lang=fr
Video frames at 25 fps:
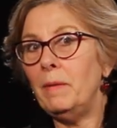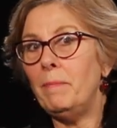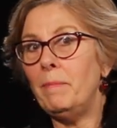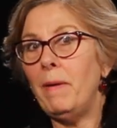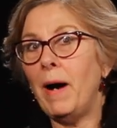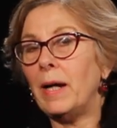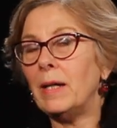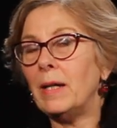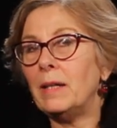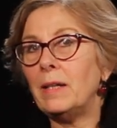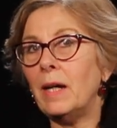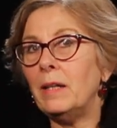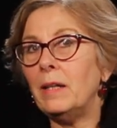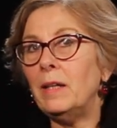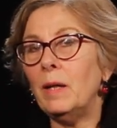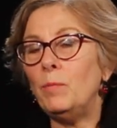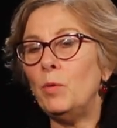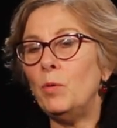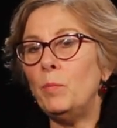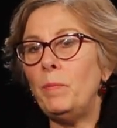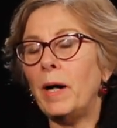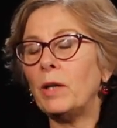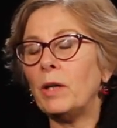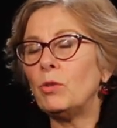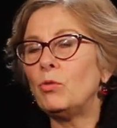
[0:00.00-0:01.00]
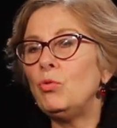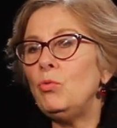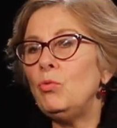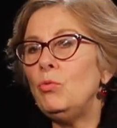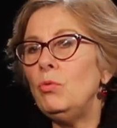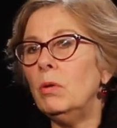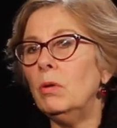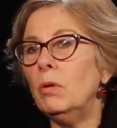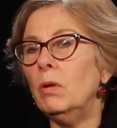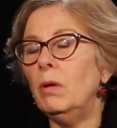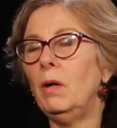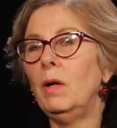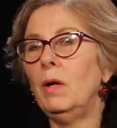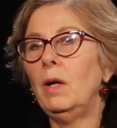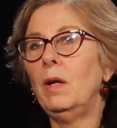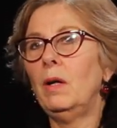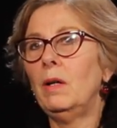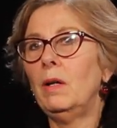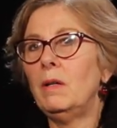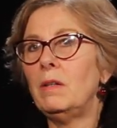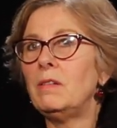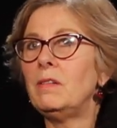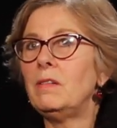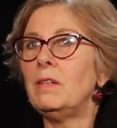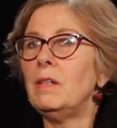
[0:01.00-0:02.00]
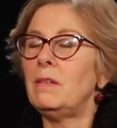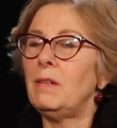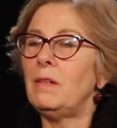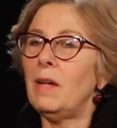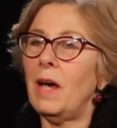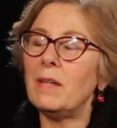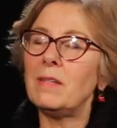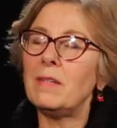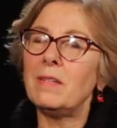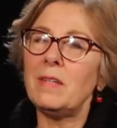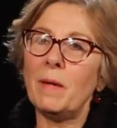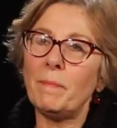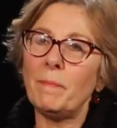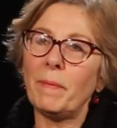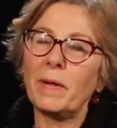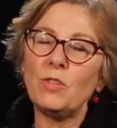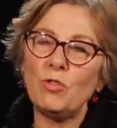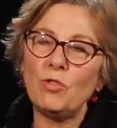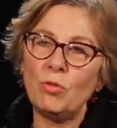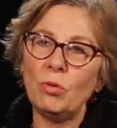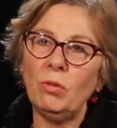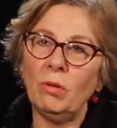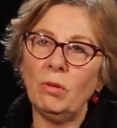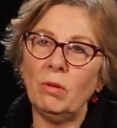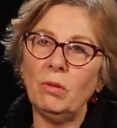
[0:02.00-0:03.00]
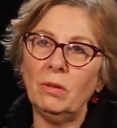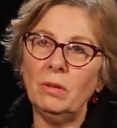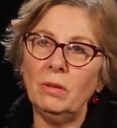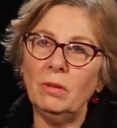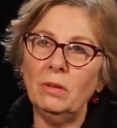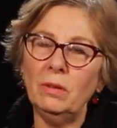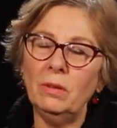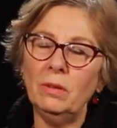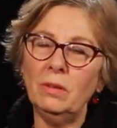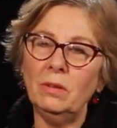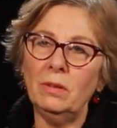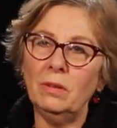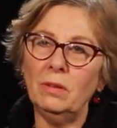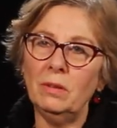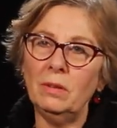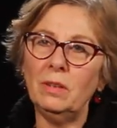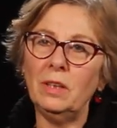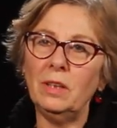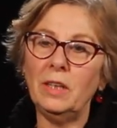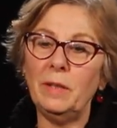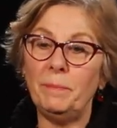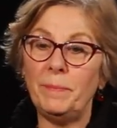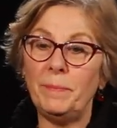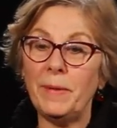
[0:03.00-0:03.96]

barricades un peu partout, euh, c'était assez impressionnant. Euh. Et